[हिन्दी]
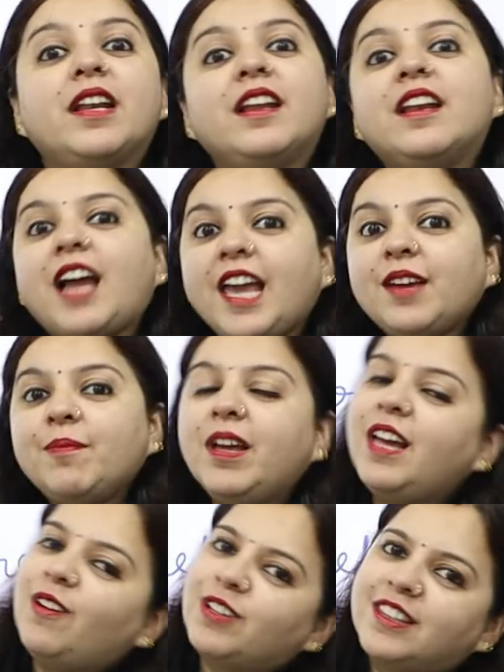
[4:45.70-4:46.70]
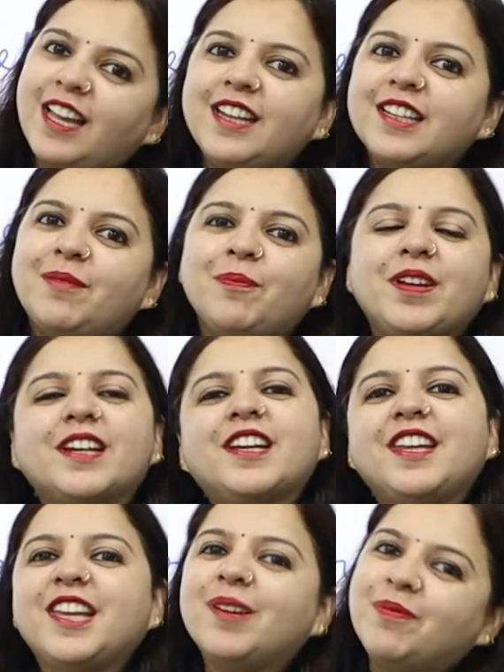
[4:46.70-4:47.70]
पहले लाइक like में और देन कंपेयर
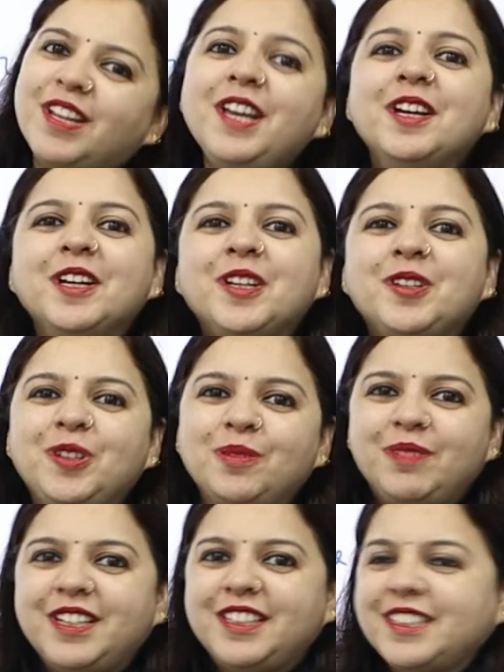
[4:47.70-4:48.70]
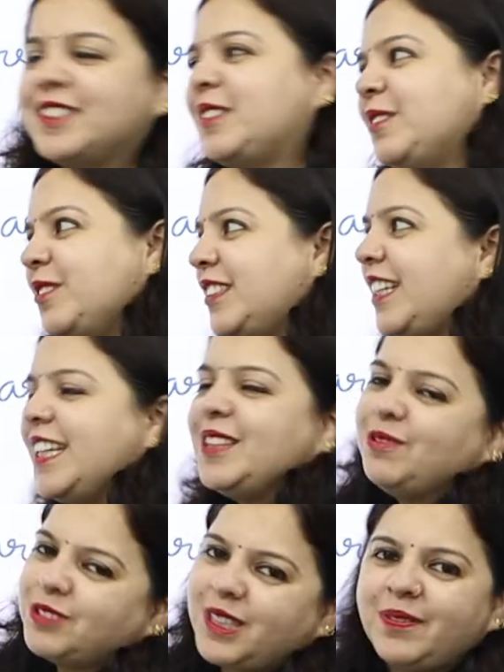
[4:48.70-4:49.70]
करेंगे अपने न्यूमरेटर्स को तो
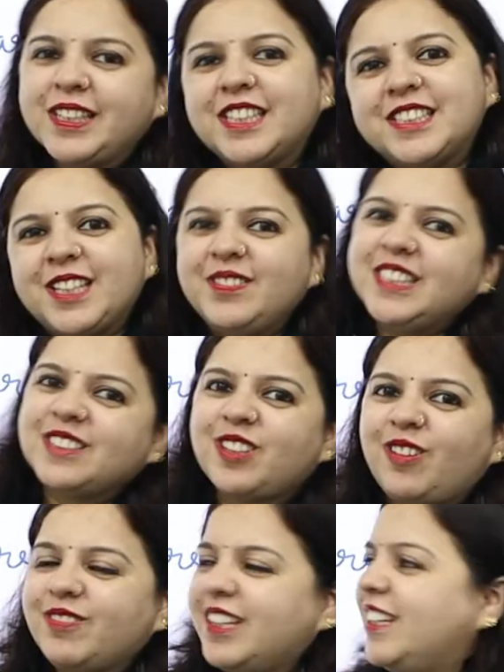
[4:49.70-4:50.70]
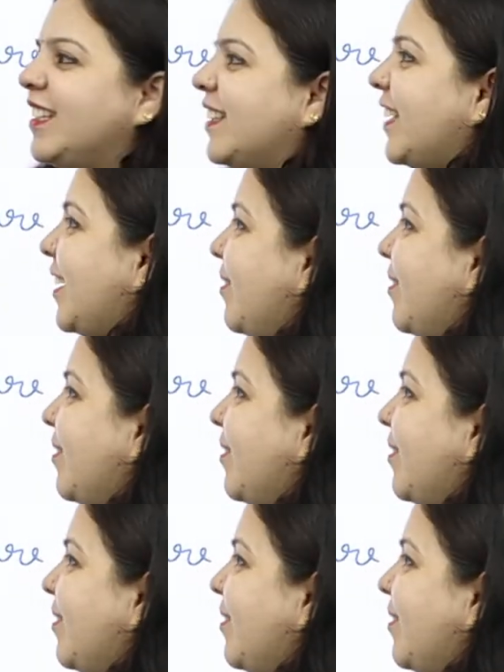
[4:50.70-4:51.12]
चलिए दूसरे मेथड से भी सॉल्व कर लेते